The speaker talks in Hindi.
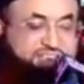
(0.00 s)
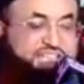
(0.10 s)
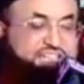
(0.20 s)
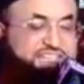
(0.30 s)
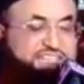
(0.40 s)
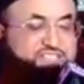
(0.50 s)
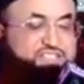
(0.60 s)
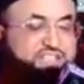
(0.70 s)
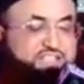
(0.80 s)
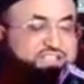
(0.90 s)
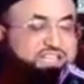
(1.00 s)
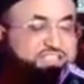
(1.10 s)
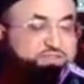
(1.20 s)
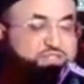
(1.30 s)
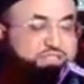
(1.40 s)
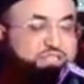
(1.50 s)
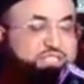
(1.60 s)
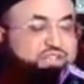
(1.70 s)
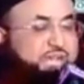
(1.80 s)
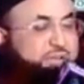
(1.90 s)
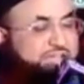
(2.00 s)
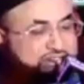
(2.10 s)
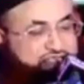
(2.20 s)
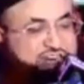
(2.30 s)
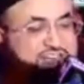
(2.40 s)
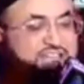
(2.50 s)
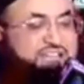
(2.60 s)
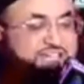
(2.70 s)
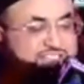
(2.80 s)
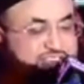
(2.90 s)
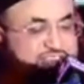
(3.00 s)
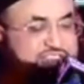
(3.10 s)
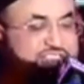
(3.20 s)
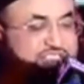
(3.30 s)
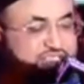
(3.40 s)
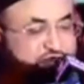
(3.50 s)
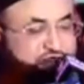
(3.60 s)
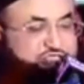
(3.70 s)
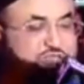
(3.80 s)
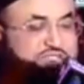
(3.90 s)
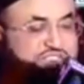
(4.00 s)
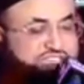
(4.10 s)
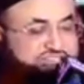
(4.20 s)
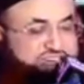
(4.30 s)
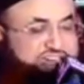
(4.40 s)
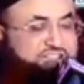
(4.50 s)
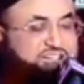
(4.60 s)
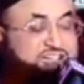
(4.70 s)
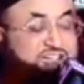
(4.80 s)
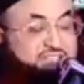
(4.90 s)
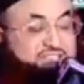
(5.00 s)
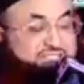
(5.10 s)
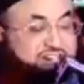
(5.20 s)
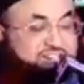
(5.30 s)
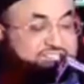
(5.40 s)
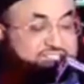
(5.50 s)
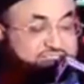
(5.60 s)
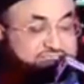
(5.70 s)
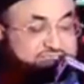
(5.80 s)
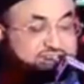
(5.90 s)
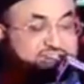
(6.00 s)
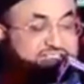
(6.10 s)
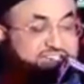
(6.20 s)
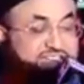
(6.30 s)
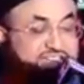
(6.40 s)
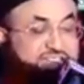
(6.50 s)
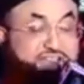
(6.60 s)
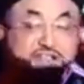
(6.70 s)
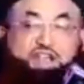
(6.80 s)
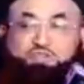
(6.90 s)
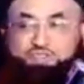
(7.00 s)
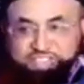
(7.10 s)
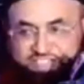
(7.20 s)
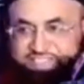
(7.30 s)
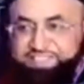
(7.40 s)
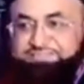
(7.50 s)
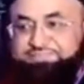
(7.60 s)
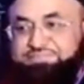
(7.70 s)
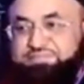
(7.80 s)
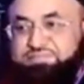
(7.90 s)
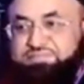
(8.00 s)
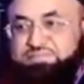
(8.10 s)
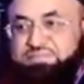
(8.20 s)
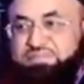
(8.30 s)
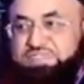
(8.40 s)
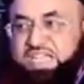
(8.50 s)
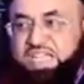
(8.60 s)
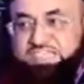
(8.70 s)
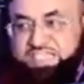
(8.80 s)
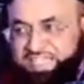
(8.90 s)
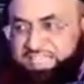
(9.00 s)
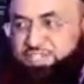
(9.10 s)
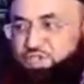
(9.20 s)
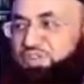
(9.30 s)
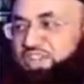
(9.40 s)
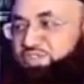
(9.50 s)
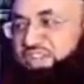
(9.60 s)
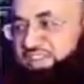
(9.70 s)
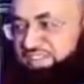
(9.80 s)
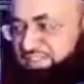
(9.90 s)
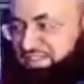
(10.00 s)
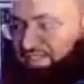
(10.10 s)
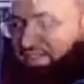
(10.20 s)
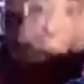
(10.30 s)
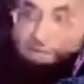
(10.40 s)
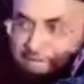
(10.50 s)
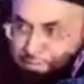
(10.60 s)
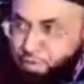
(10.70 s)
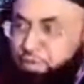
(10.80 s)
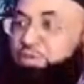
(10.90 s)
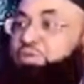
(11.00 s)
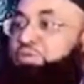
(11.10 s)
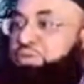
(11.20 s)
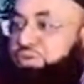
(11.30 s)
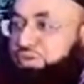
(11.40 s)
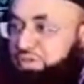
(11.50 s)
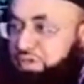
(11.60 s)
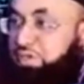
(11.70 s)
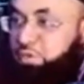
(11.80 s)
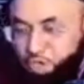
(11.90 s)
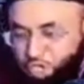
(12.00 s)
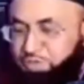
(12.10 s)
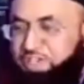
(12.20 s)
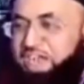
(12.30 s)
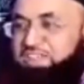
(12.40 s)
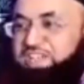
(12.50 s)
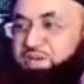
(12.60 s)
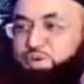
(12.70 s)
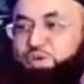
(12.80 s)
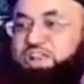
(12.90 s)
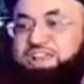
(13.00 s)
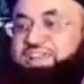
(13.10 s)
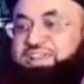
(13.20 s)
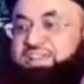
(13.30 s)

कहते हैं इस दलील का तफसीली जवाब आगे चलकर आयते तथहर की फसल में दिया जाएगा यहां इतना कह देना काफी है आइए अगले जुमले जो है ना मैं बोलूं कोई भी आज का बोले